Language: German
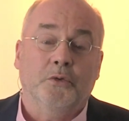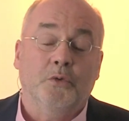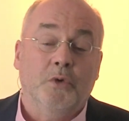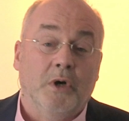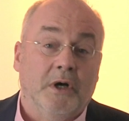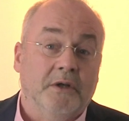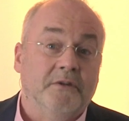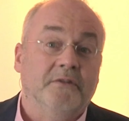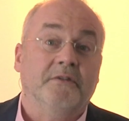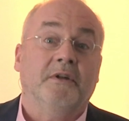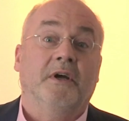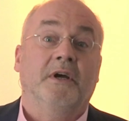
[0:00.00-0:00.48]
du
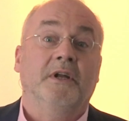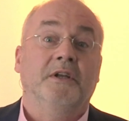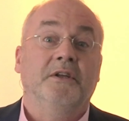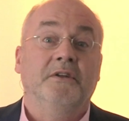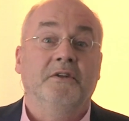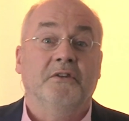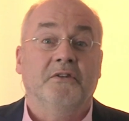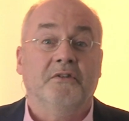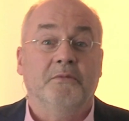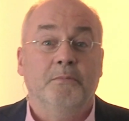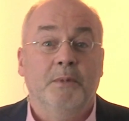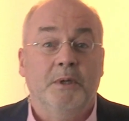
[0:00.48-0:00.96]
hast
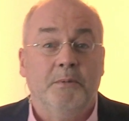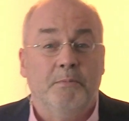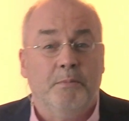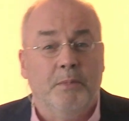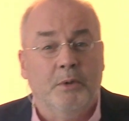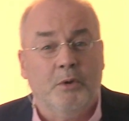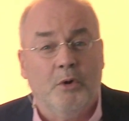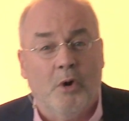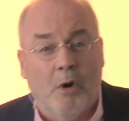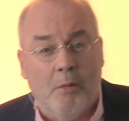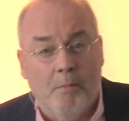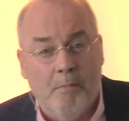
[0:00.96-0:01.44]
einiges
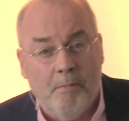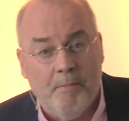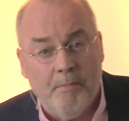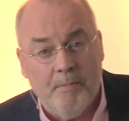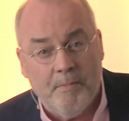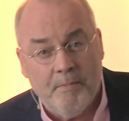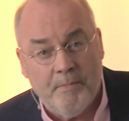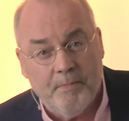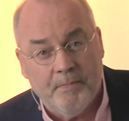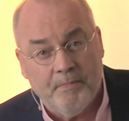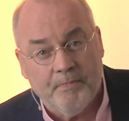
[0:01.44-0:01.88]
mitbekommen.